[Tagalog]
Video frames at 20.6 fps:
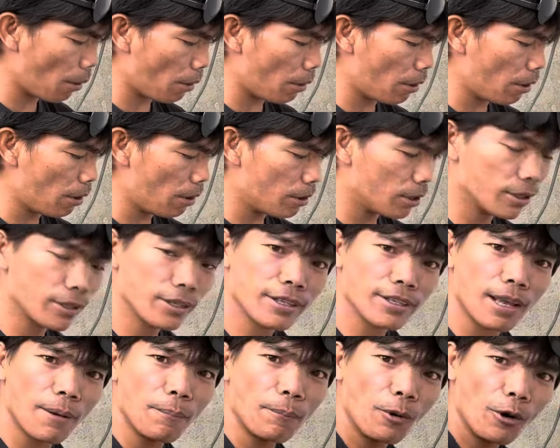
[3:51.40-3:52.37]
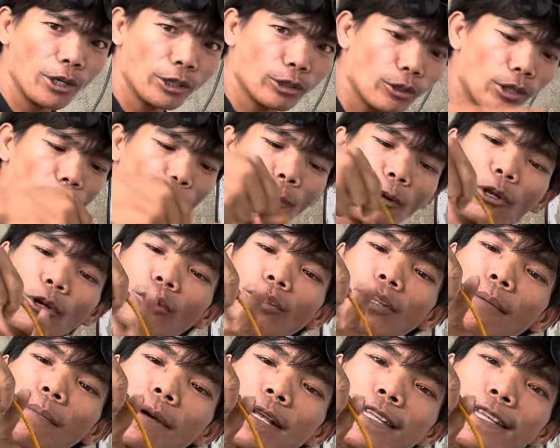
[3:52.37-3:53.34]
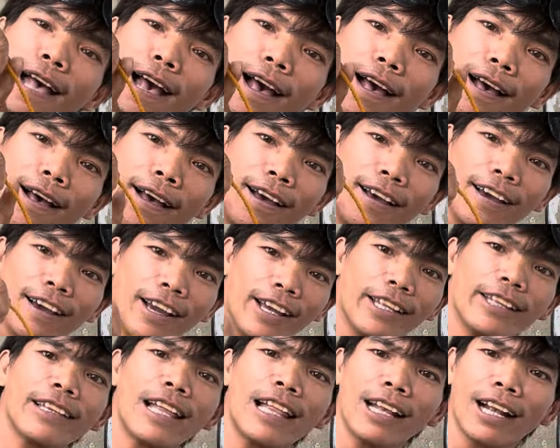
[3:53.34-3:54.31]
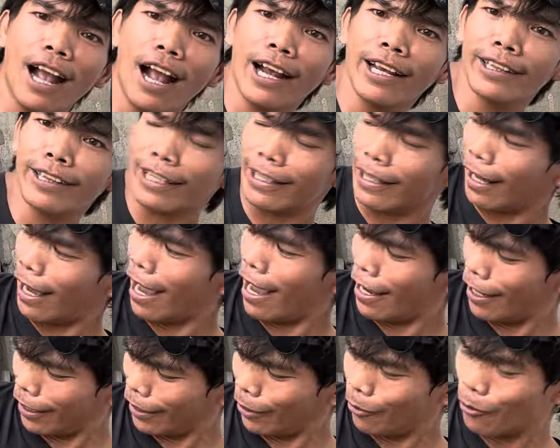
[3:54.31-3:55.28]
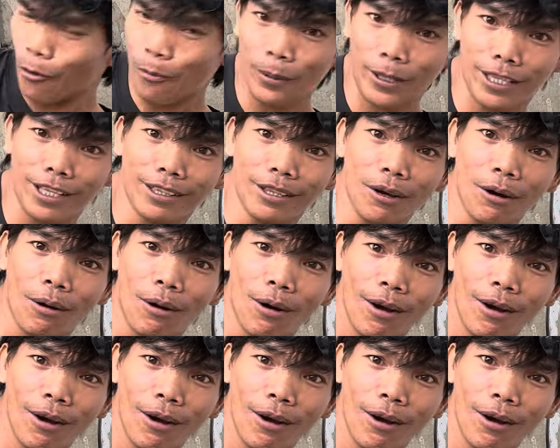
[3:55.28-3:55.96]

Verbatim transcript: Oh, sampo. Ito na po yung nabasa. Ay, talaga hindi nakalang kayang higupin ito.